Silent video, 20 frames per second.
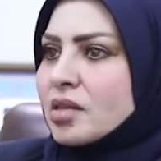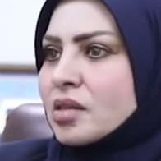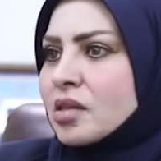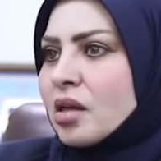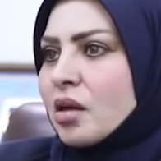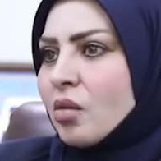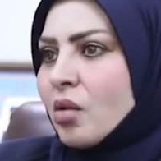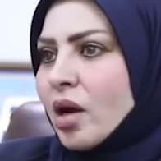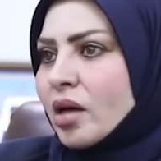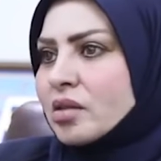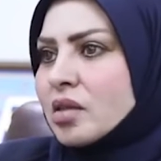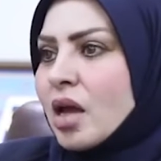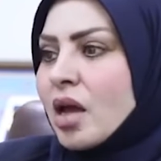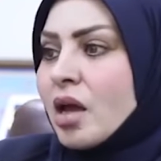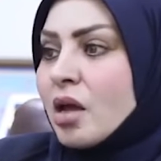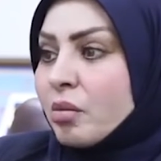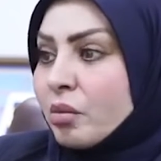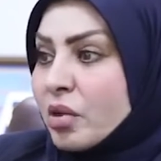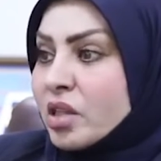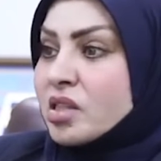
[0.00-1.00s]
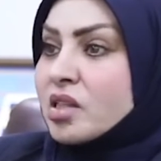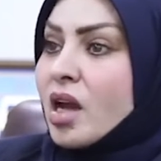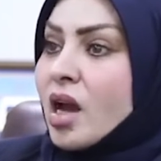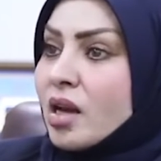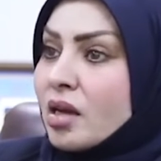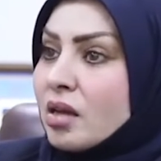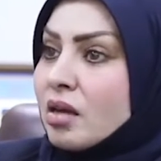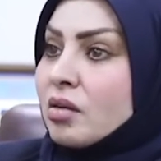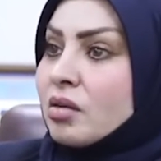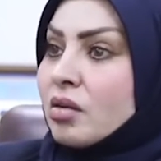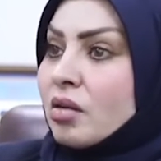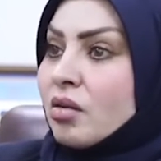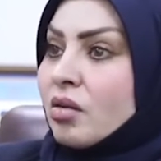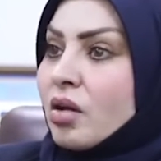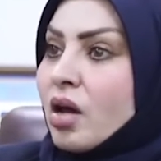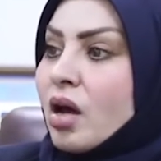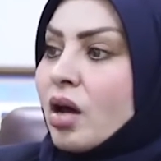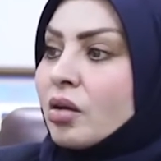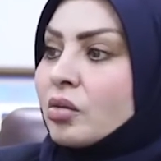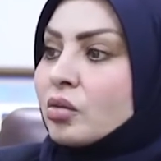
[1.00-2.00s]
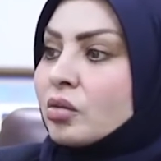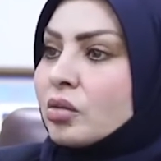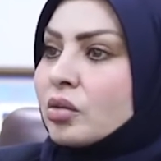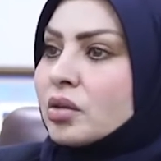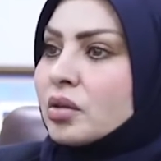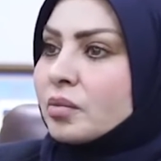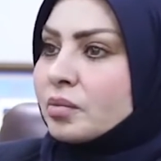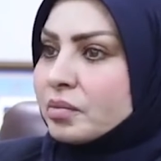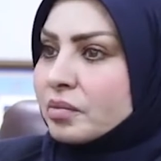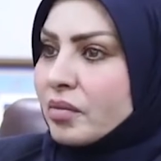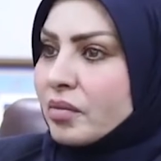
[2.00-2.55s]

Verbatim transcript: سنوات بالتالي أن القانون